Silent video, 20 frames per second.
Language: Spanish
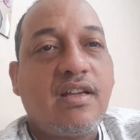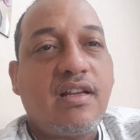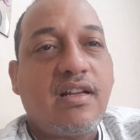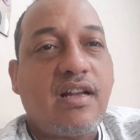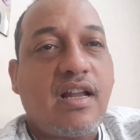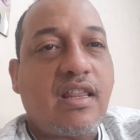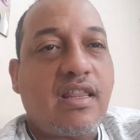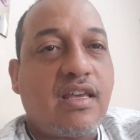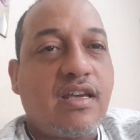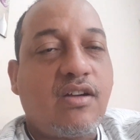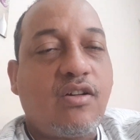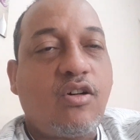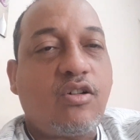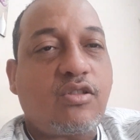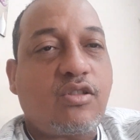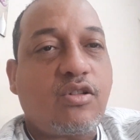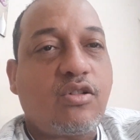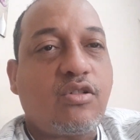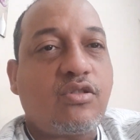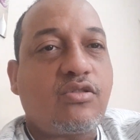la de
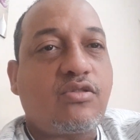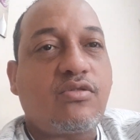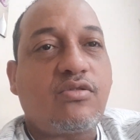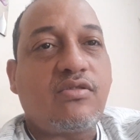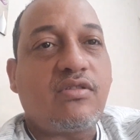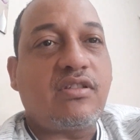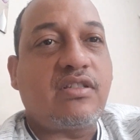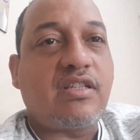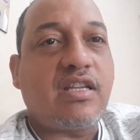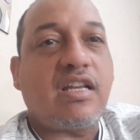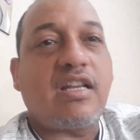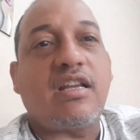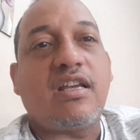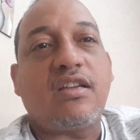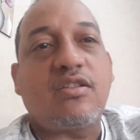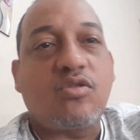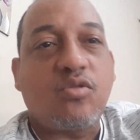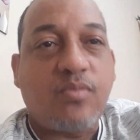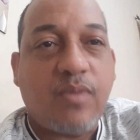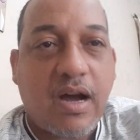otros
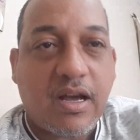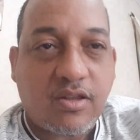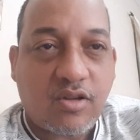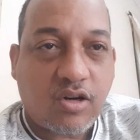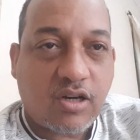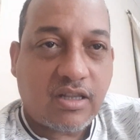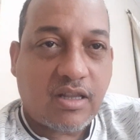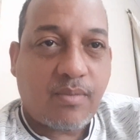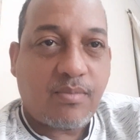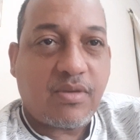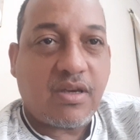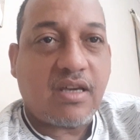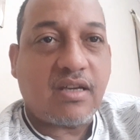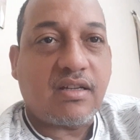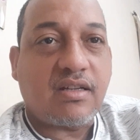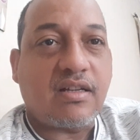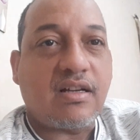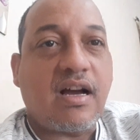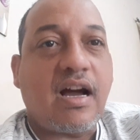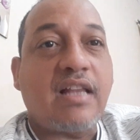seres humanos que
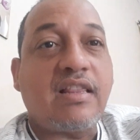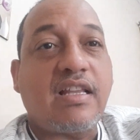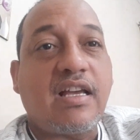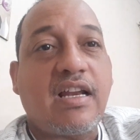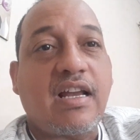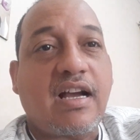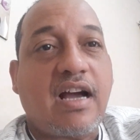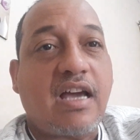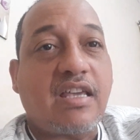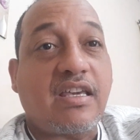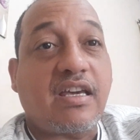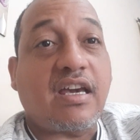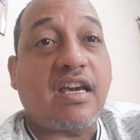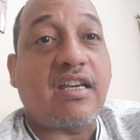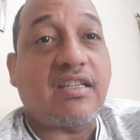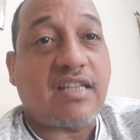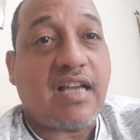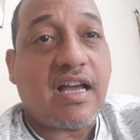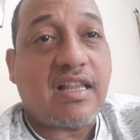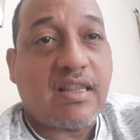también andan en la calle, que
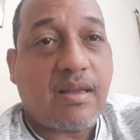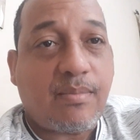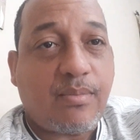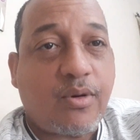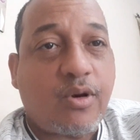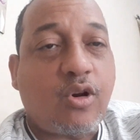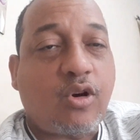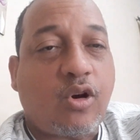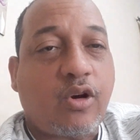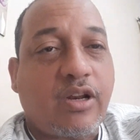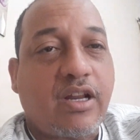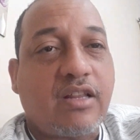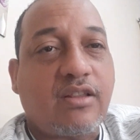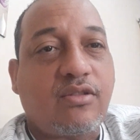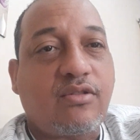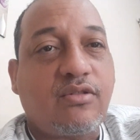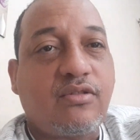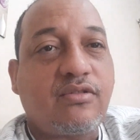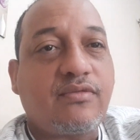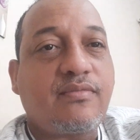quizás andan por lo
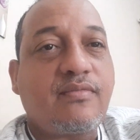correcto,